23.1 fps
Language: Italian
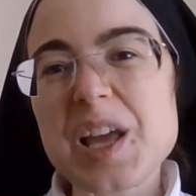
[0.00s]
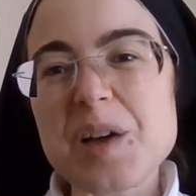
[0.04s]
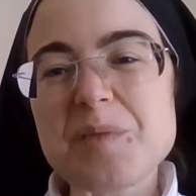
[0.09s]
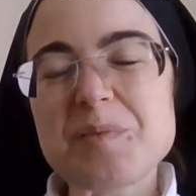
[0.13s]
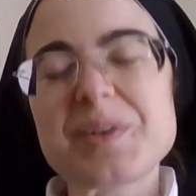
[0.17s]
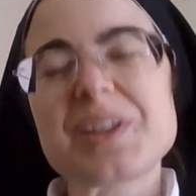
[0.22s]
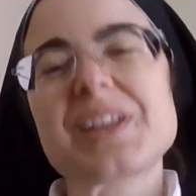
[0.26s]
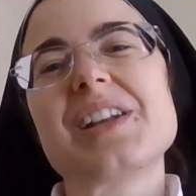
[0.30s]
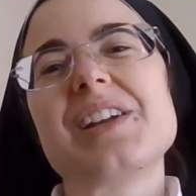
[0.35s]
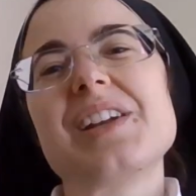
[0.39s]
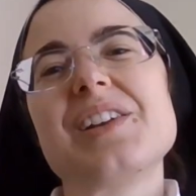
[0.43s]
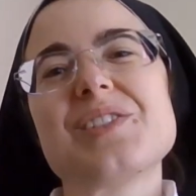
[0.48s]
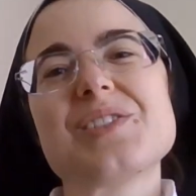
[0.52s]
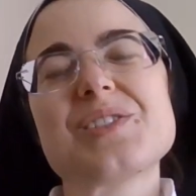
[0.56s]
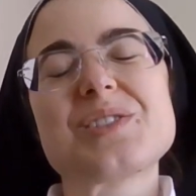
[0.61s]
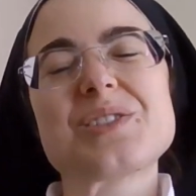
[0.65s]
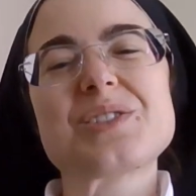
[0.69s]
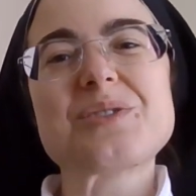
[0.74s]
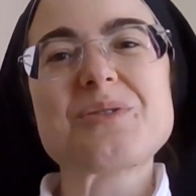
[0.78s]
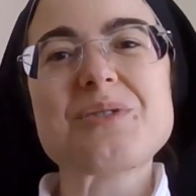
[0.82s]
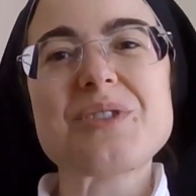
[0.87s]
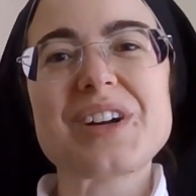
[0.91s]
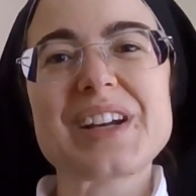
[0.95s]
riaprire il
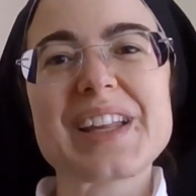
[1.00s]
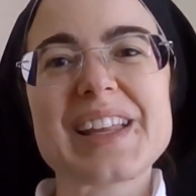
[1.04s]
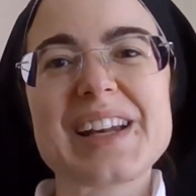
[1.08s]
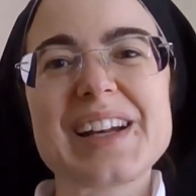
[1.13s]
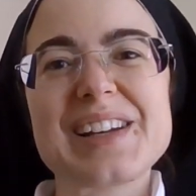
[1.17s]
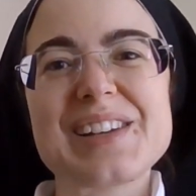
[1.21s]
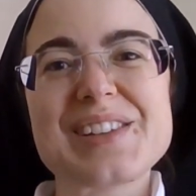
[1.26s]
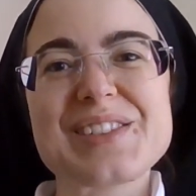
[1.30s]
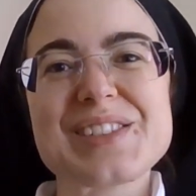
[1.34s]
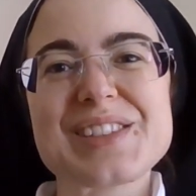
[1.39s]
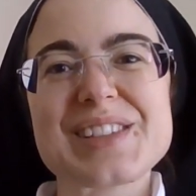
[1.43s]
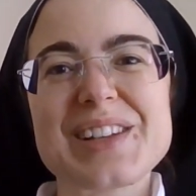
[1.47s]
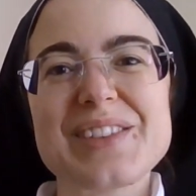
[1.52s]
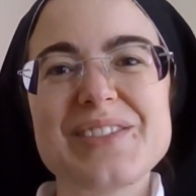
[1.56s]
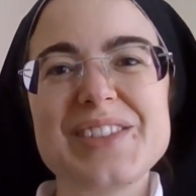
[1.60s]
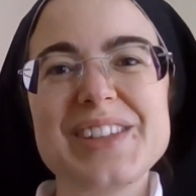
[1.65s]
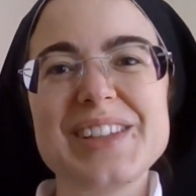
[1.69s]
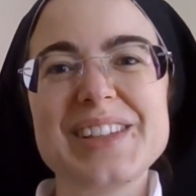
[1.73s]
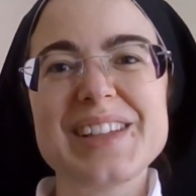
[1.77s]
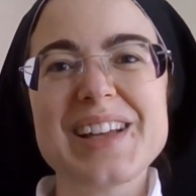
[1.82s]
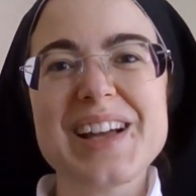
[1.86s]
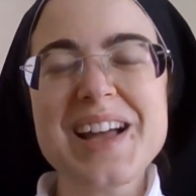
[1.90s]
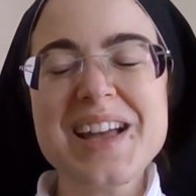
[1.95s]
nostro cuore e la nostra
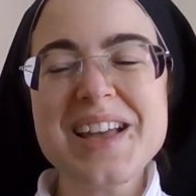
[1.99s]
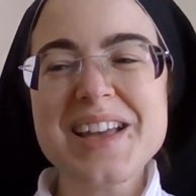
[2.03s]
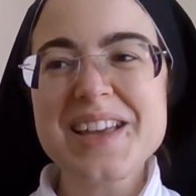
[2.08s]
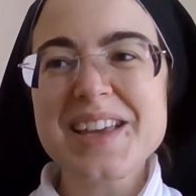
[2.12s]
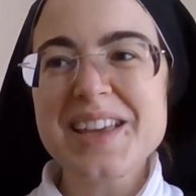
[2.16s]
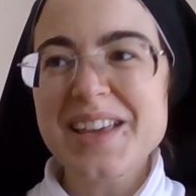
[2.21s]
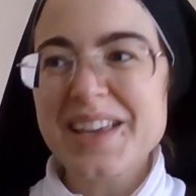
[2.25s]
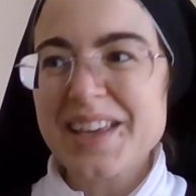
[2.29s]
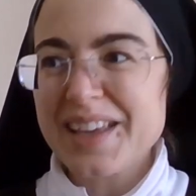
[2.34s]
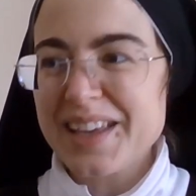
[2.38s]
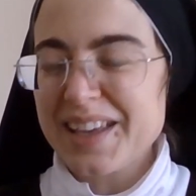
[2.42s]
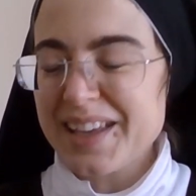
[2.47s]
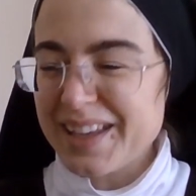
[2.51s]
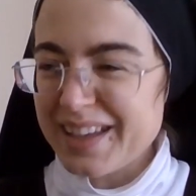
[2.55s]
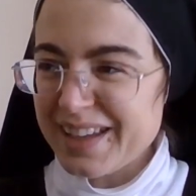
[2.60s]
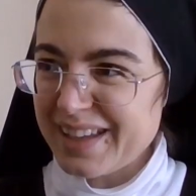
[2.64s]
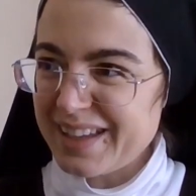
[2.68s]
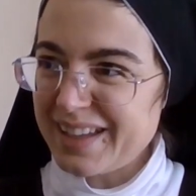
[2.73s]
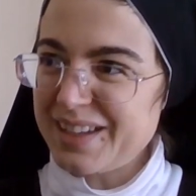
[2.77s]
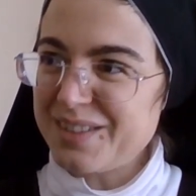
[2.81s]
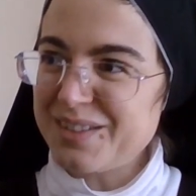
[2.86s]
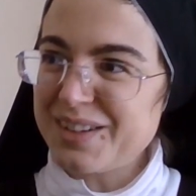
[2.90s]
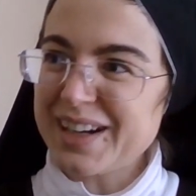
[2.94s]
vita. E,
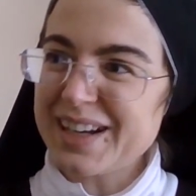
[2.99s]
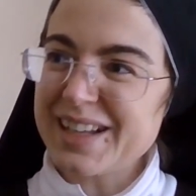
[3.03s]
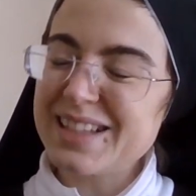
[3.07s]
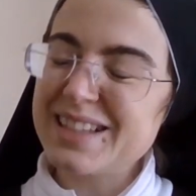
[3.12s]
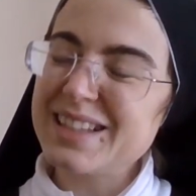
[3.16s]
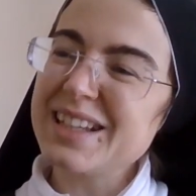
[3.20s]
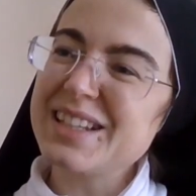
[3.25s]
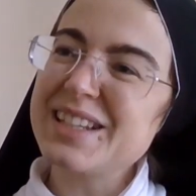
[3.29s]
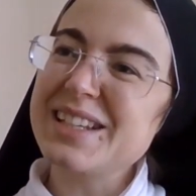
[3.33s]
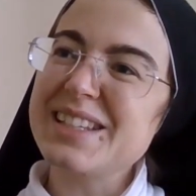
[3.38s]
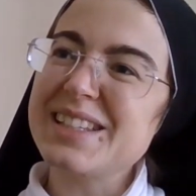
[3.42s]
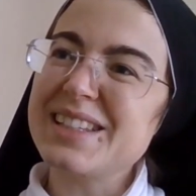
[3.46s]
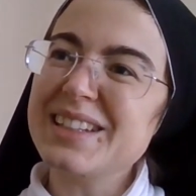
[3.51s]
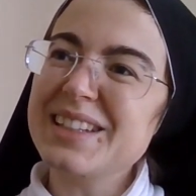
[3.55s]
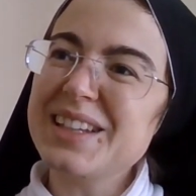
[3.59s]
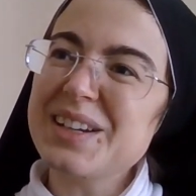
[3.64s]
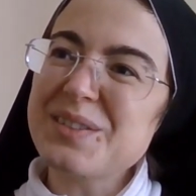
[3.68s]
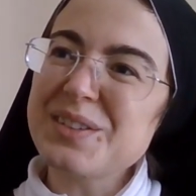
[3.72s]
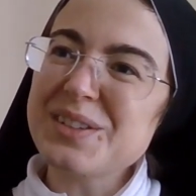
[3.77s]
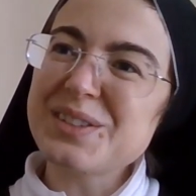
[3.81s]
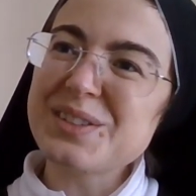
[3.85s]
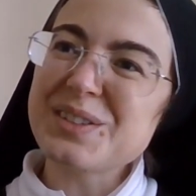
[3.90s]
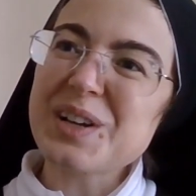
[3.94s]
e, l'Eucaristia ci insegna
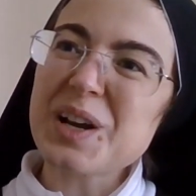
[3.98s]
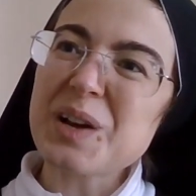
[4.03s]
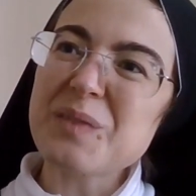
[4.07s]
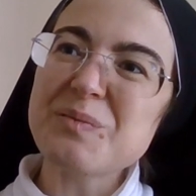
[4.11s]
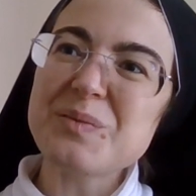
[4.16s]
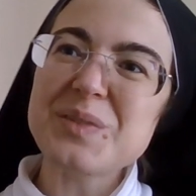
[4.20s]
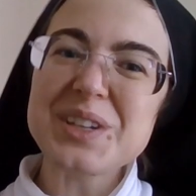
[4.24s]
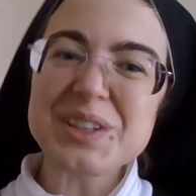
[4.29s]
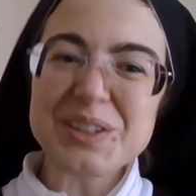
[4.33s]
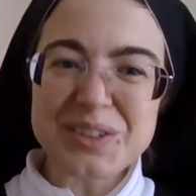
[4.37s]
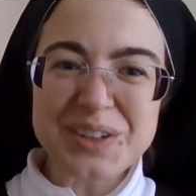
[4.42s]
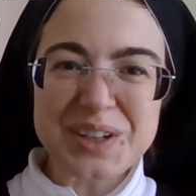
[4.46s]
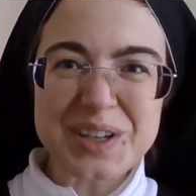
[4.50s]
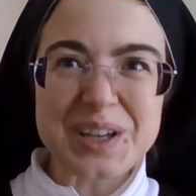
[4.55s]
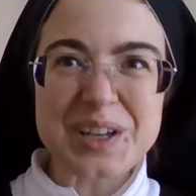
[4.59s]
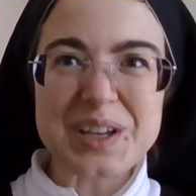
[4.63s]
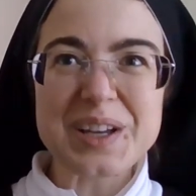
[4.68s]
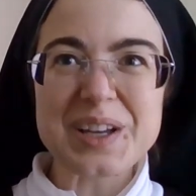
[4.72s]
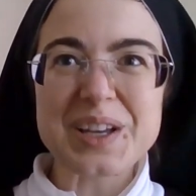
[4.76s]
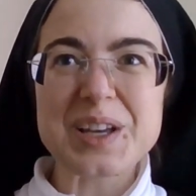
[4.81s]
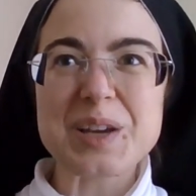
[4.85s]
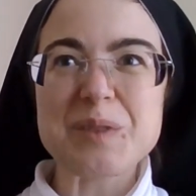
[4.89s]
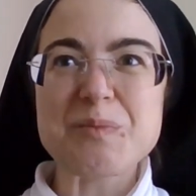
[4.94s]
questo cammino
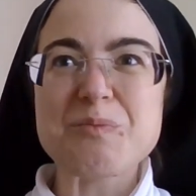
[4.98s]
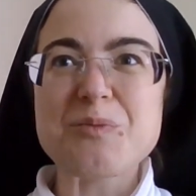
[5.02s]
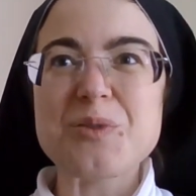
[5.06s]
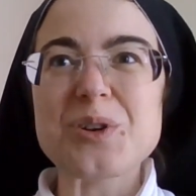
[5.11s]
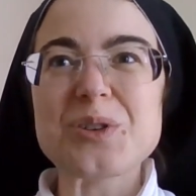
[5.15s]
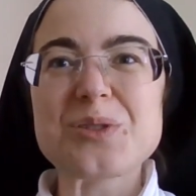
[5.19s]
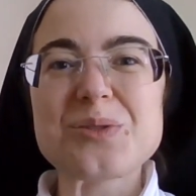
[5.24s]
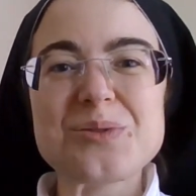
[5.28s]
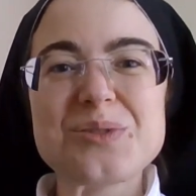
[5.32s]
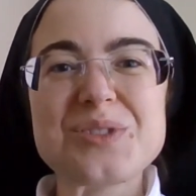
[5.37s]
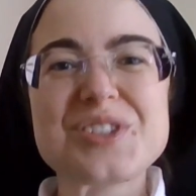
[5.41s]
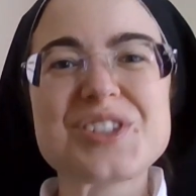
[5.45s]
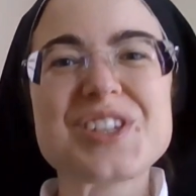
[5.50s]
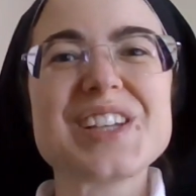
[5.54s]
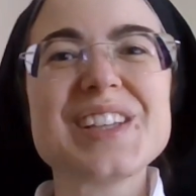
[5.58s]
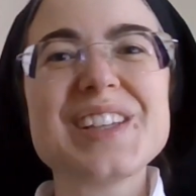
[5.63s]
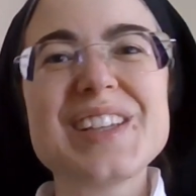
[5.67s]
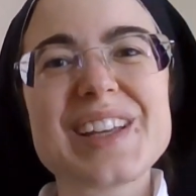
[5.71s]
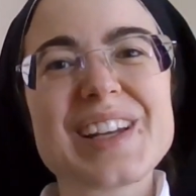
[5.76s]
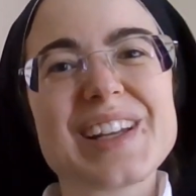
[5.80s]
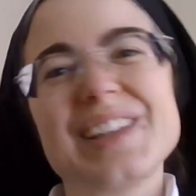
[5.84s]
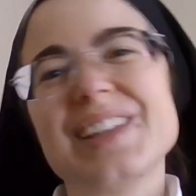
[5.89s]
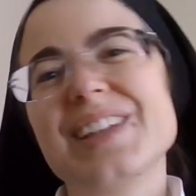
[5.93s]
che, che, può
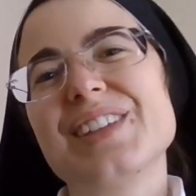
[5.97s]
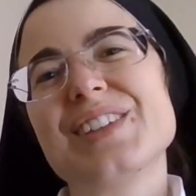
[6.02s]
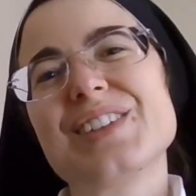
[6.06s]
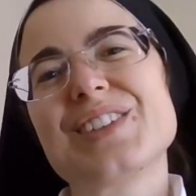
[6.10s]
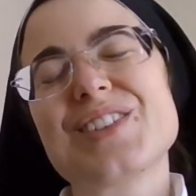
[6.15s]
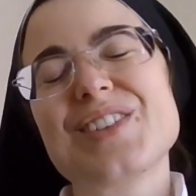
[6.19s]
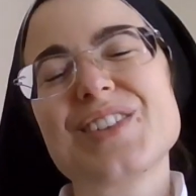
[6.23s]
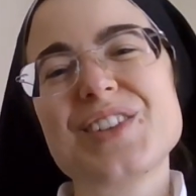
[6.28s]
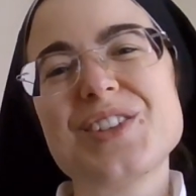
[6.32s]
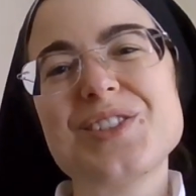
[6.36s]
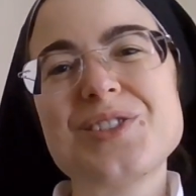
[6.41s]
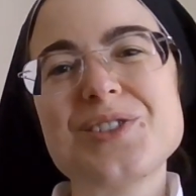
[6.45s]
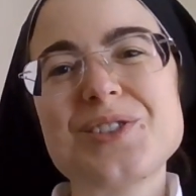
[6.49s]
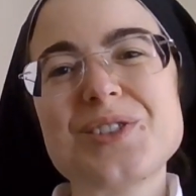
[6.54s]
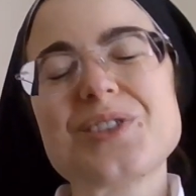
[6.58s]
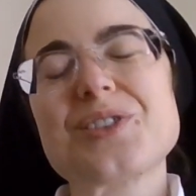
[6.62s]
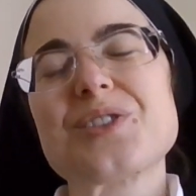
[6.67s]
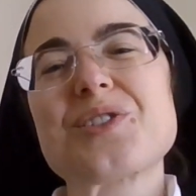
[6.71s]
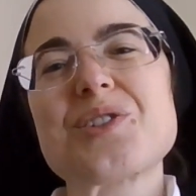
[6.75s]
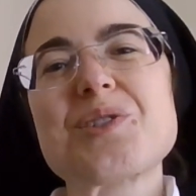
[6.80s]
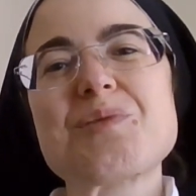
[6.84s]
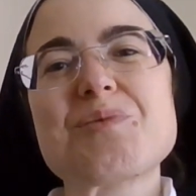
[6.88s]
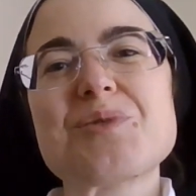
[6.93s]
succedere dentro ogni
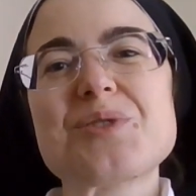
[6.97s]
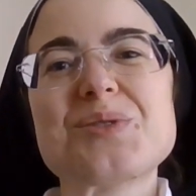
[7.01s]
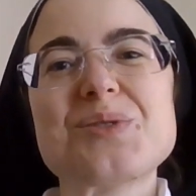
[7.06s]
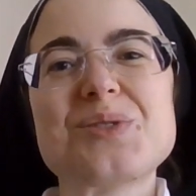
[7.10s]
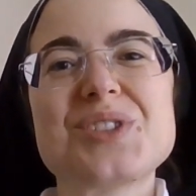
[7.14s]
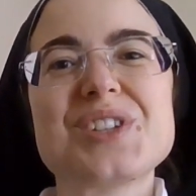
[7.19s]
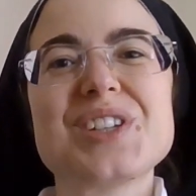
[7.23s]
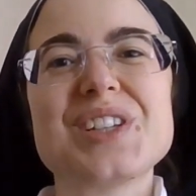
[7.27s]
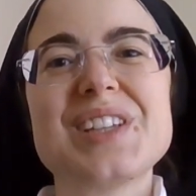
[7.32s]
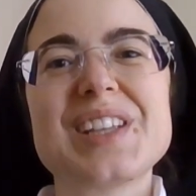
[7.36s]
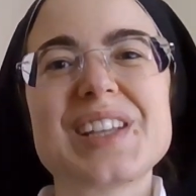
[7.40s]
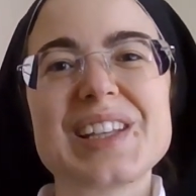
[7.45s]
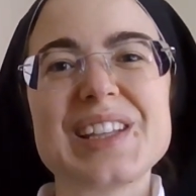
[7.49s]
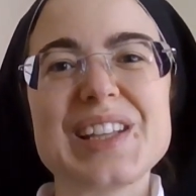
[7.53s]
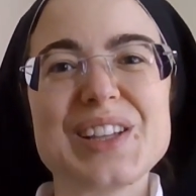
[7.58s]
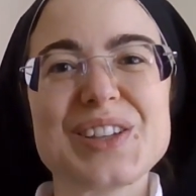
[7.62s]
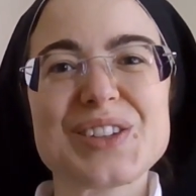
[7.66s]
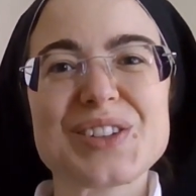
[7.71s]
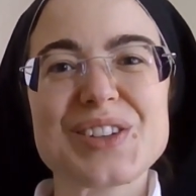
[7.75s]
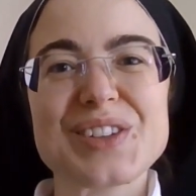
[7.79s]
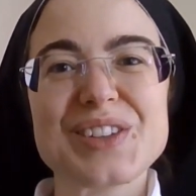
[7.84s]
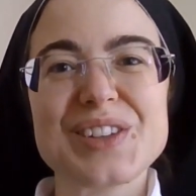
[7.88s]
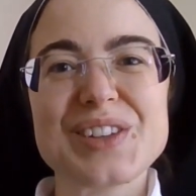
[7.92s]
giorno, che può succedere
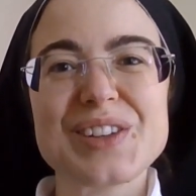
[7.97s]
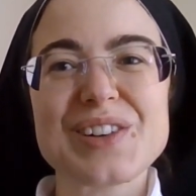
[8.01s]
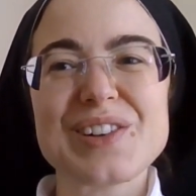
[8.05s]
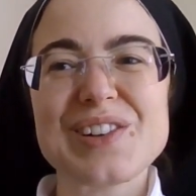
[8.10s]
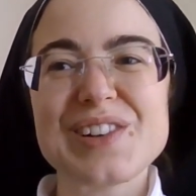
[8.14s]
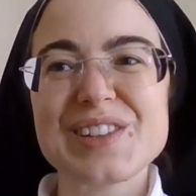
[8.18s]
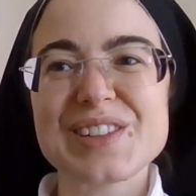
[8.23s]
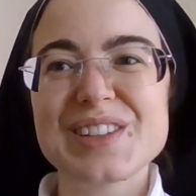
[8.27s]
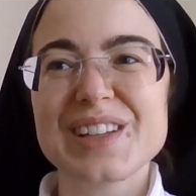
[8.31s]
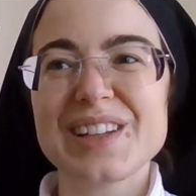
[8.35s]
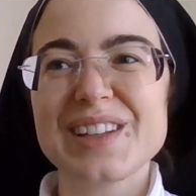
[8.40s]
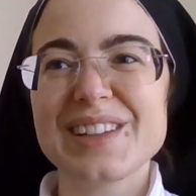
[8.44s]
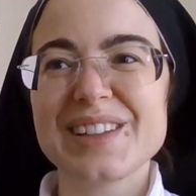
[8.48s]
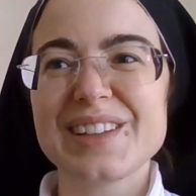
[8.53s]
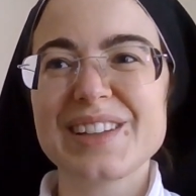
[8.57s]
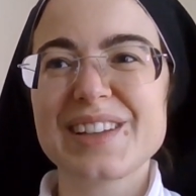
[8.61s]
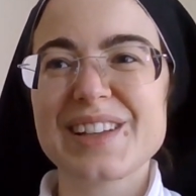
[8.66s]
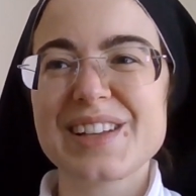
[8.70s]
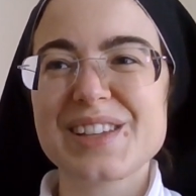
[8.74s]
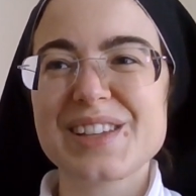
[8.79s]
dentro ogni cosa,